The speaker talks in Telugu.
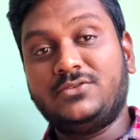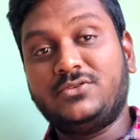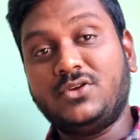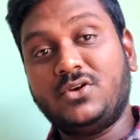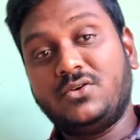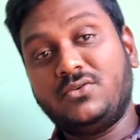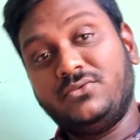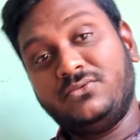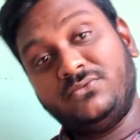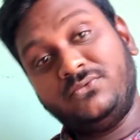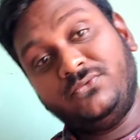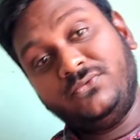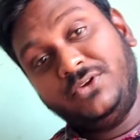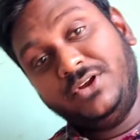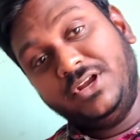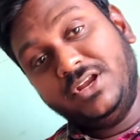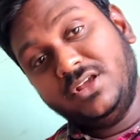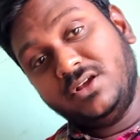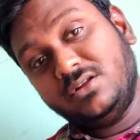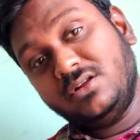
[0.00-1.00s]
సో
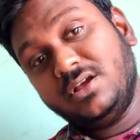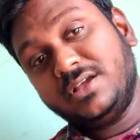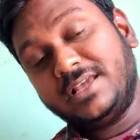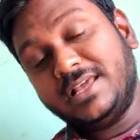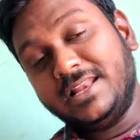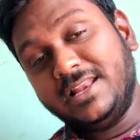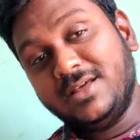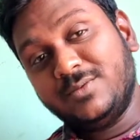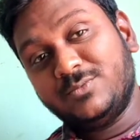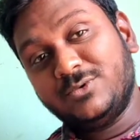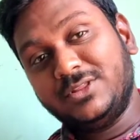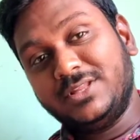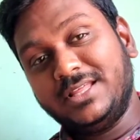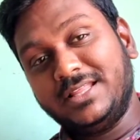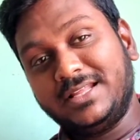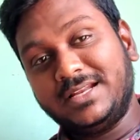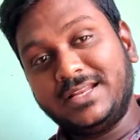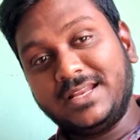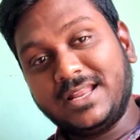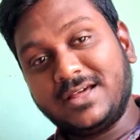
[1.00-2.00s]
వీడియోలోకి వెళ్ళే ముందు
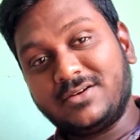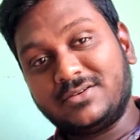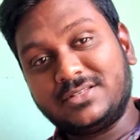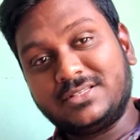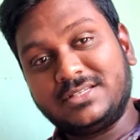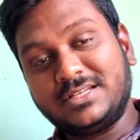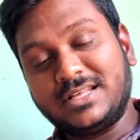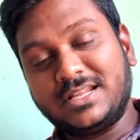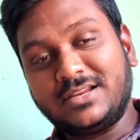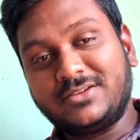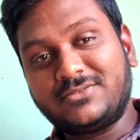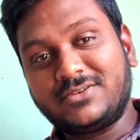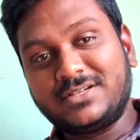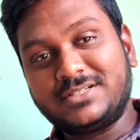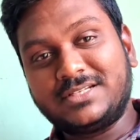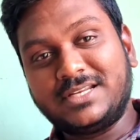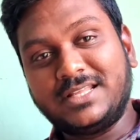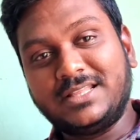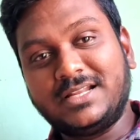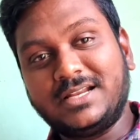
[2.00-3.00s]
ఏంటంటే నాకు చిన్న
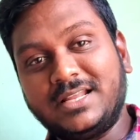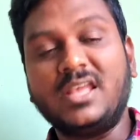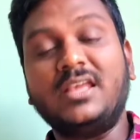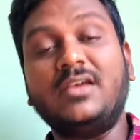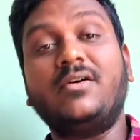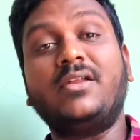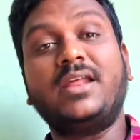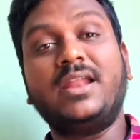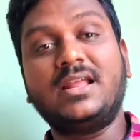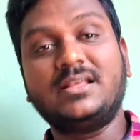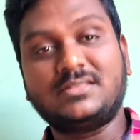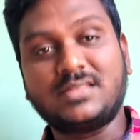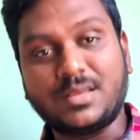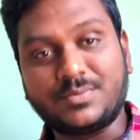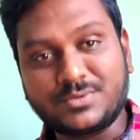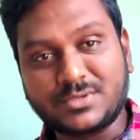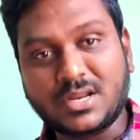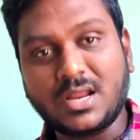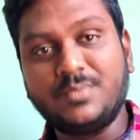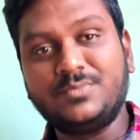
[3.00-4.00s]
రిక్వెస్ట్ ఏంటంటే ఎవరైనా
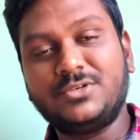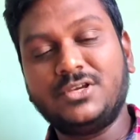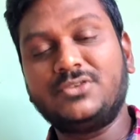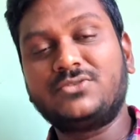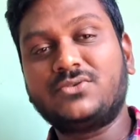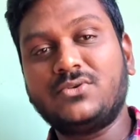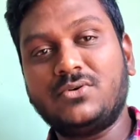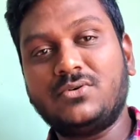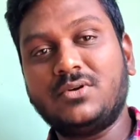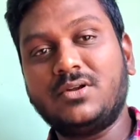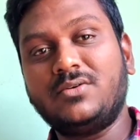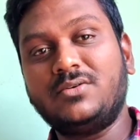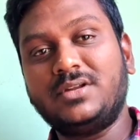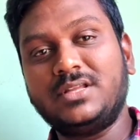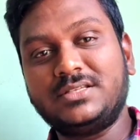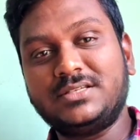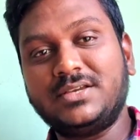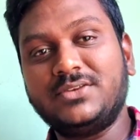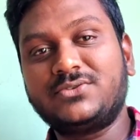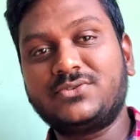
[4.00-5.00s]
సబ్స్క్రైబ్ చేసుకోకుండా
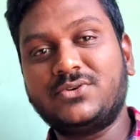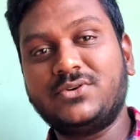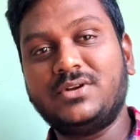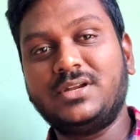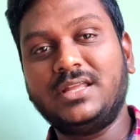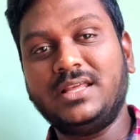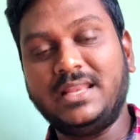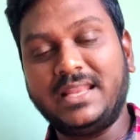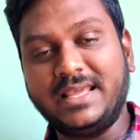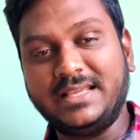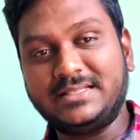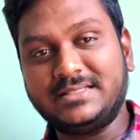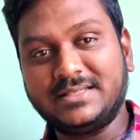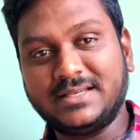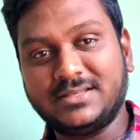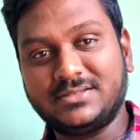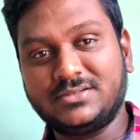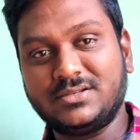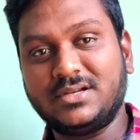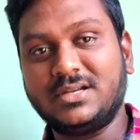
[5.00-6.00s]
ఉంటే చేసుకోండి లైక్
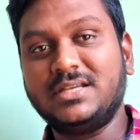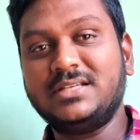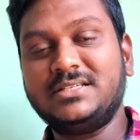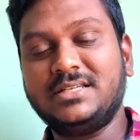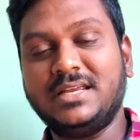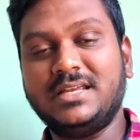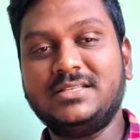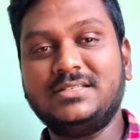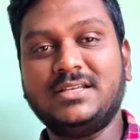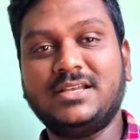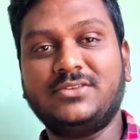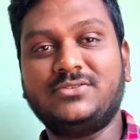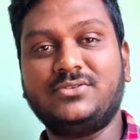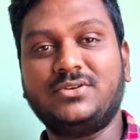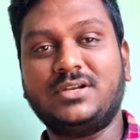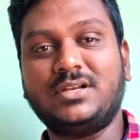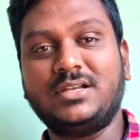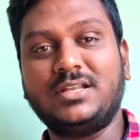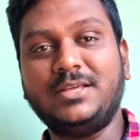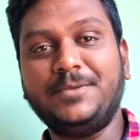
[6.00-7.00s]
చేస్తున్నాను షేర్
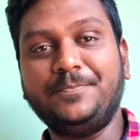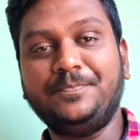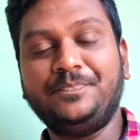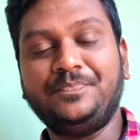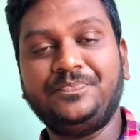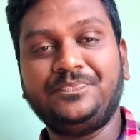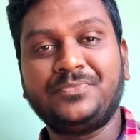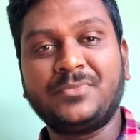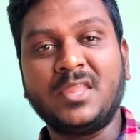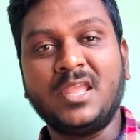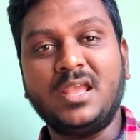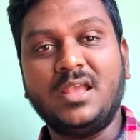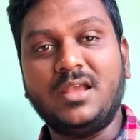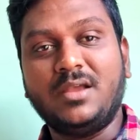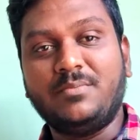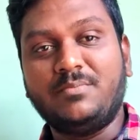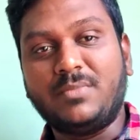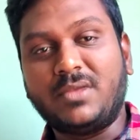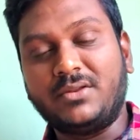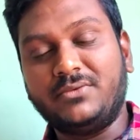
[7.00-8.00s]
చేస్తున్నాను
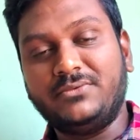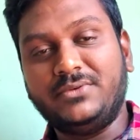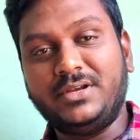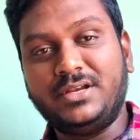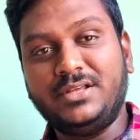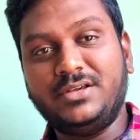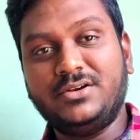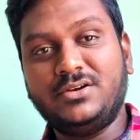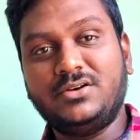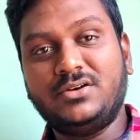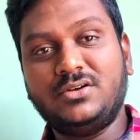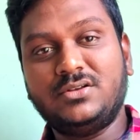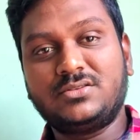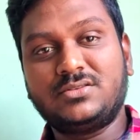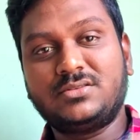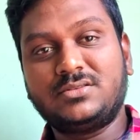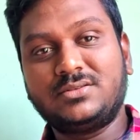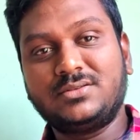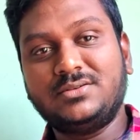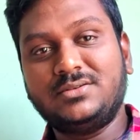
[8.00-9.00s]
మన
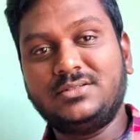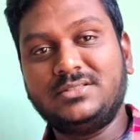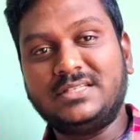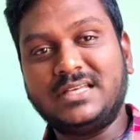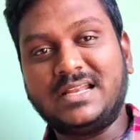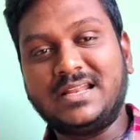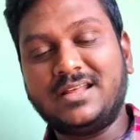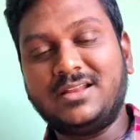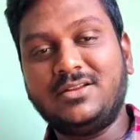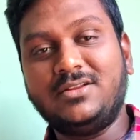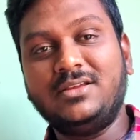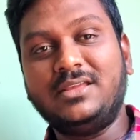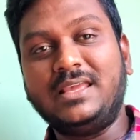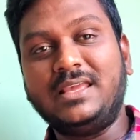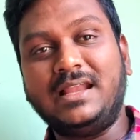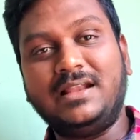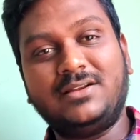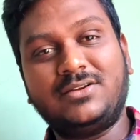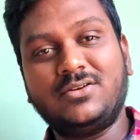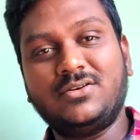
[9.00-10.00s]
వీడియోస్ జనాల్లోకి
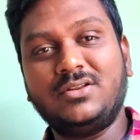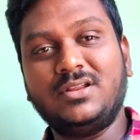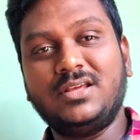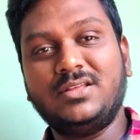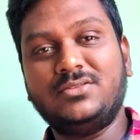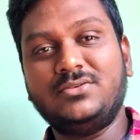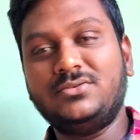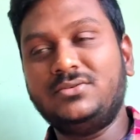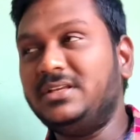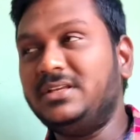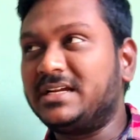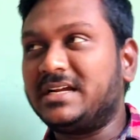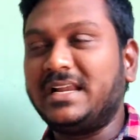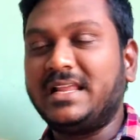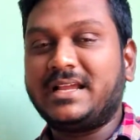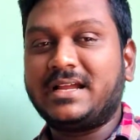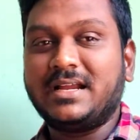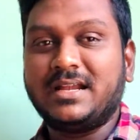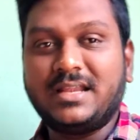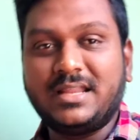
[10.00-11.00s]
వెళ్ళటం లేదు
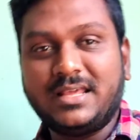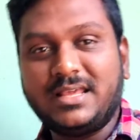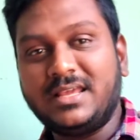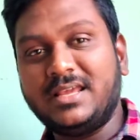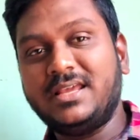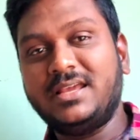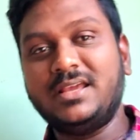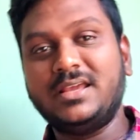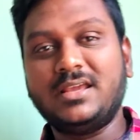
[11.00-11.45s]
ఇక్కడిక్కడనే